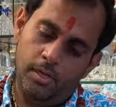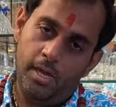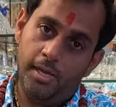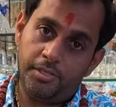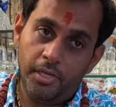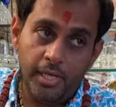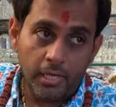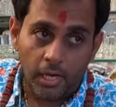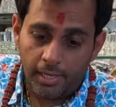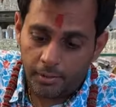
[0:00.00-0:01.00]
ये असली
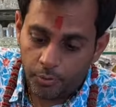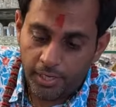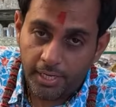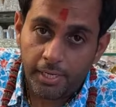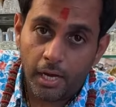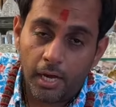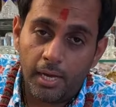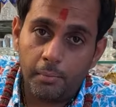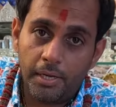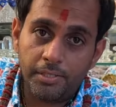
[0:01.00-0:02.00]
काले घोड़े की
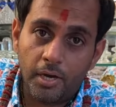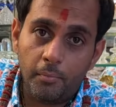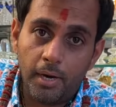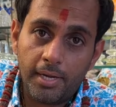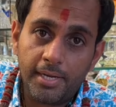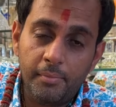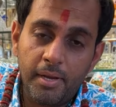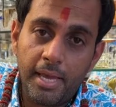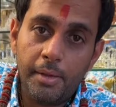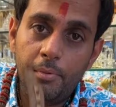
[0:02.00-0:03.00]
नाल है भाई साहब मार्केट
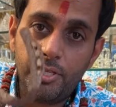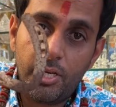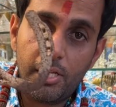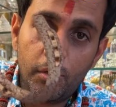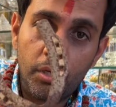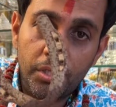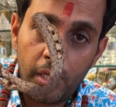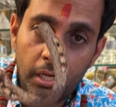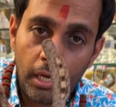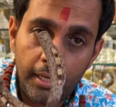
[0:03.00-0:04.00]
में कहीं भी चले जाओ
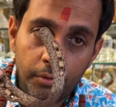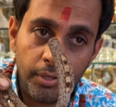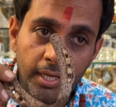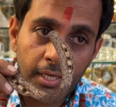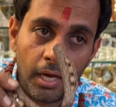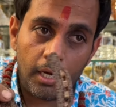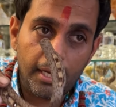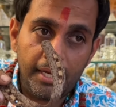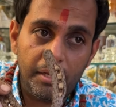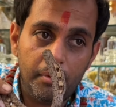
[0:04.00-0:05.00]
असली काले घोड़े की नाल
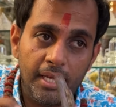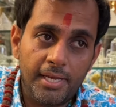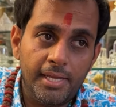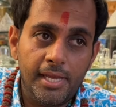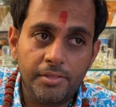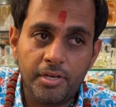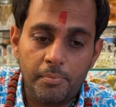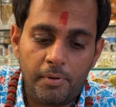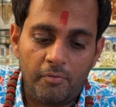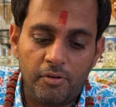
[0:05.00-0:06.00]
कहीं नहीं मिलेगी ये
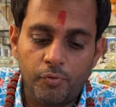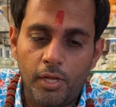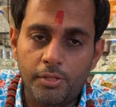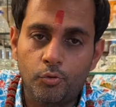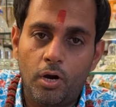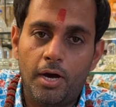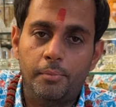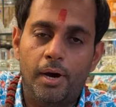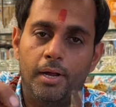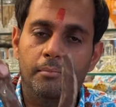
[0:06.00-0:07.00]
इतनी पावरफुल है
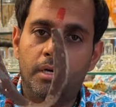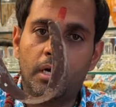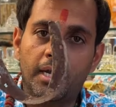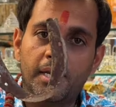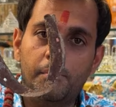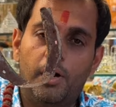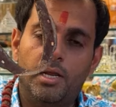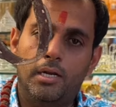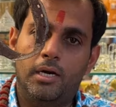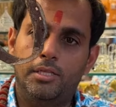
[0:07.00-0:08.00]
दुकान मकान के
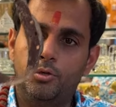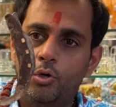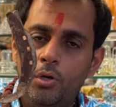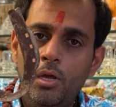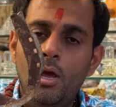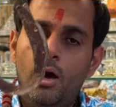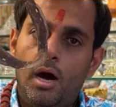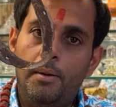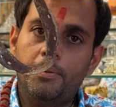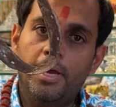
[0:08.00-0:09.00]
बाहर लगा दो
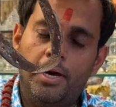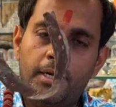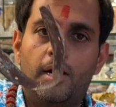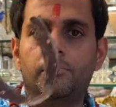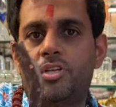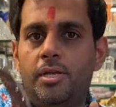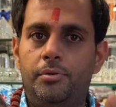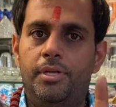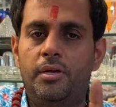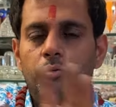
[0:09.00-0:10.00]
आपके हर काम सही
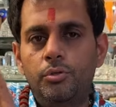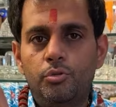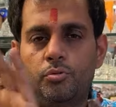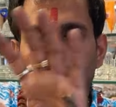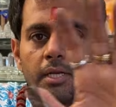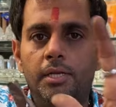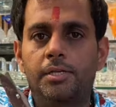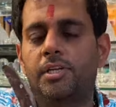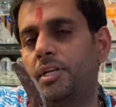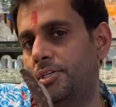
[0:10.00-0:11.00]
हो जाए कोई दुश्मन की
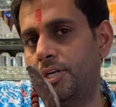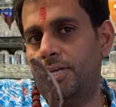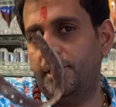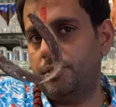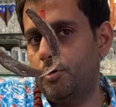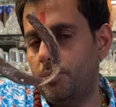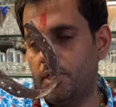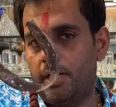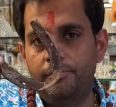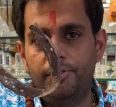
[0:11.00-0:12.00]
नज़र नहीं चलेगी इसके ऊपर
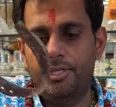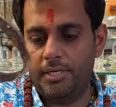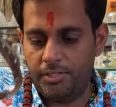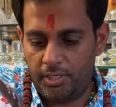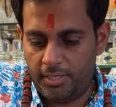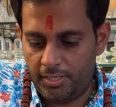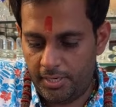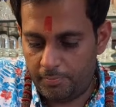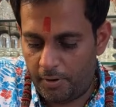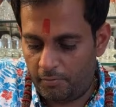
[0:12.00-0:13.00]
काली विद्या नहीं चलेगी
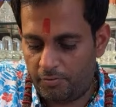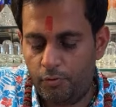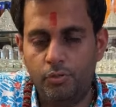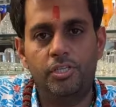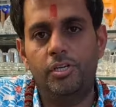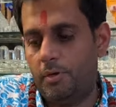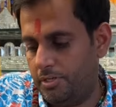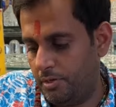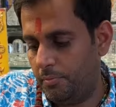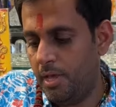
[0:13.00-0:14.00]
ये पावरफुल चीज़ है
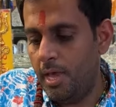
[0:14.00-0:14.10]
भाई साहब